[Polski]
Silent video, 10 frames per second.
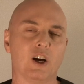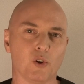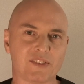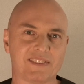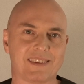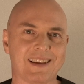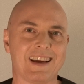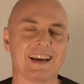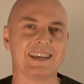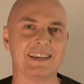
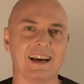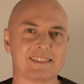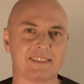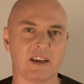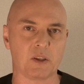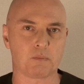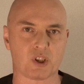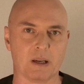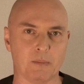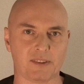ostra jazda i
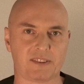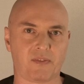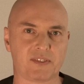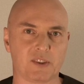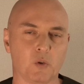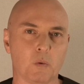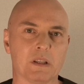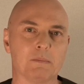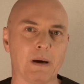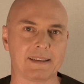przemoc w stylu
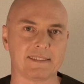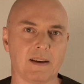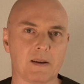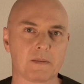Mad Maxa.